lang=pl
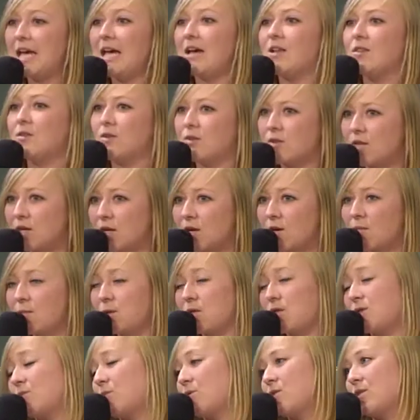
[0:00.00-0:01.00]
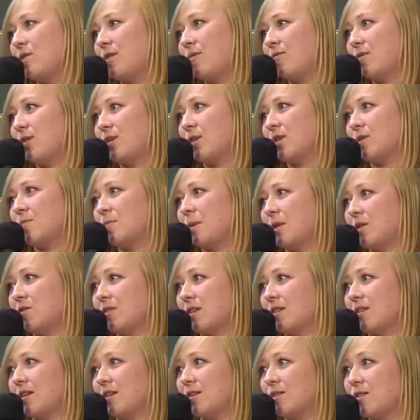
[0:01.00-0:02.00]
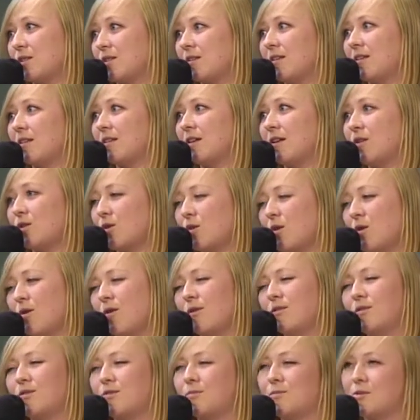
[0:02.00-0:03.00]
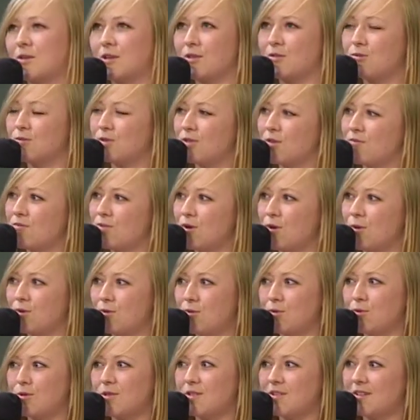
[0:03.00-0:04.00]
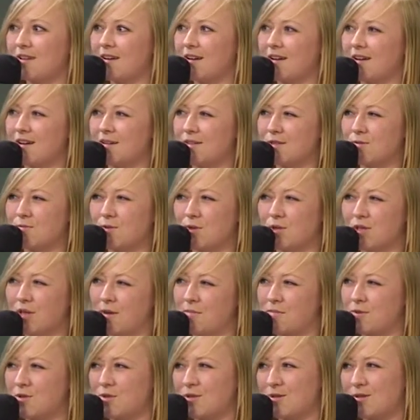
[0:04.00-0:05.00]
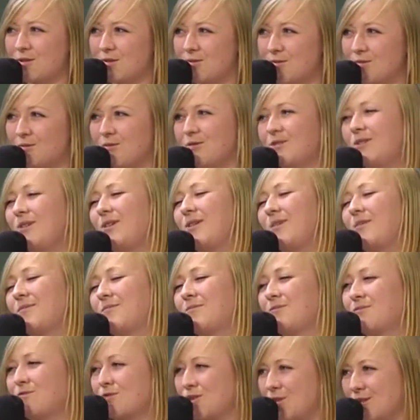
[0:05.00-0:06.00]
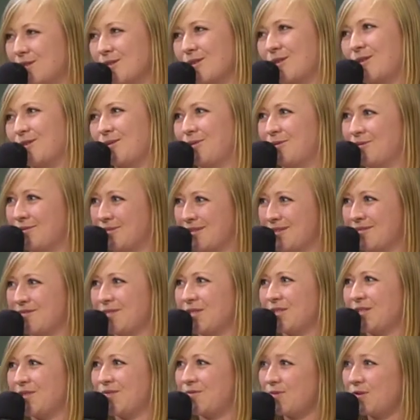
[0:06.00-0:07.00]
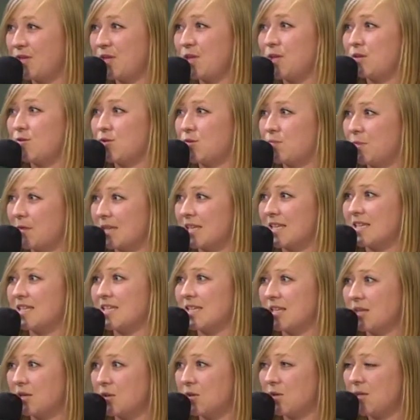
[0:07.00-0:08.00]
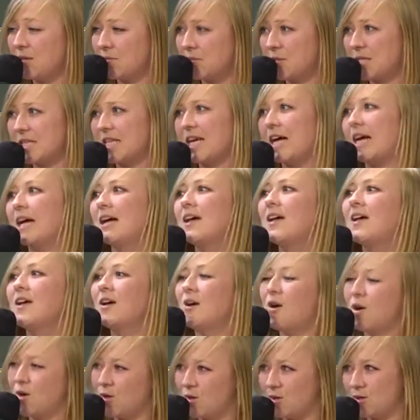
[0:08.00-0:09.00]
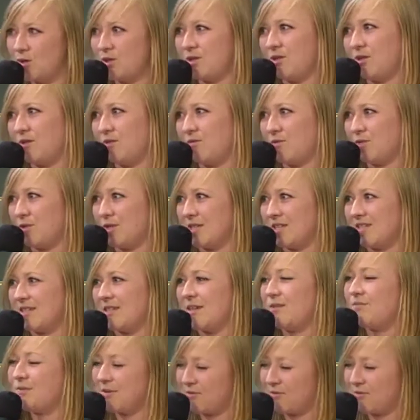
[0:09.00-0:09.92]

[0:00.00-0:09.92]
Do tego będzie można wygrać bardzo atrakcyjne nagrody, brać udział w konkursach, słodkie poczęstunki. Wszystko to u nas właśnie w kinie już 15 lipca o godzinie 20 we